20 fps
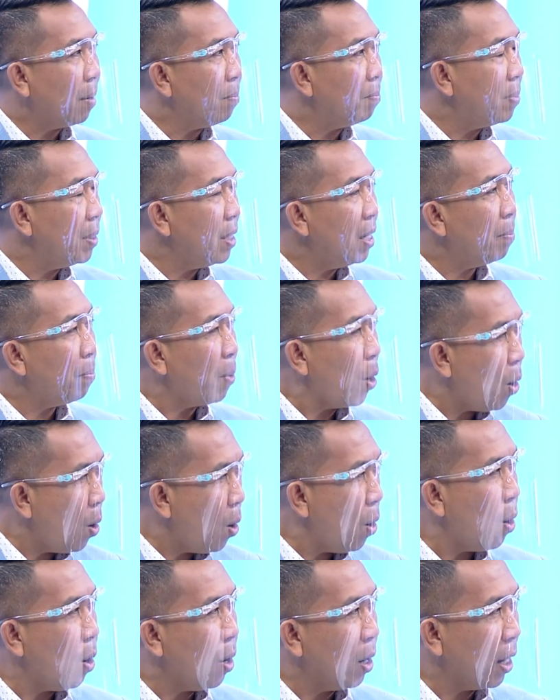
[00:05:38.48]
มาทำเพื่อพ่อ
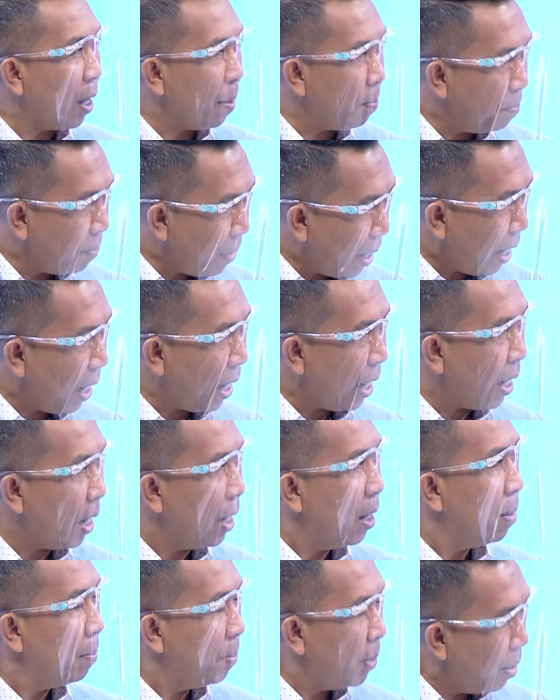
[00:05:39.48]
กับแม่
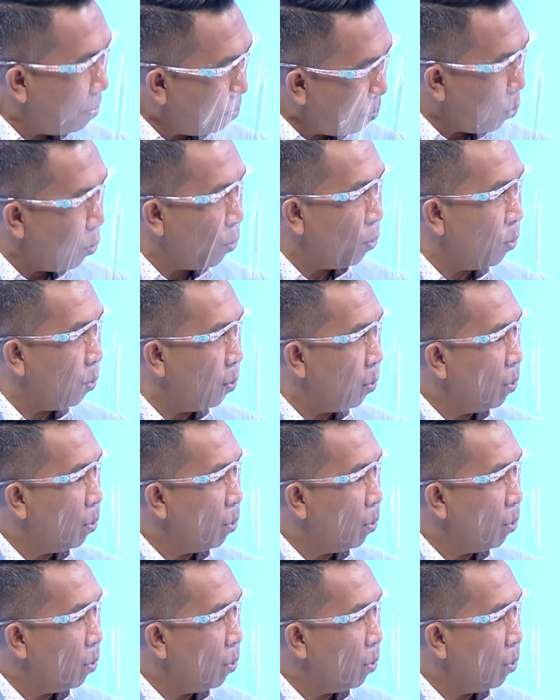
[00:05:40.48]
เพื่อปู่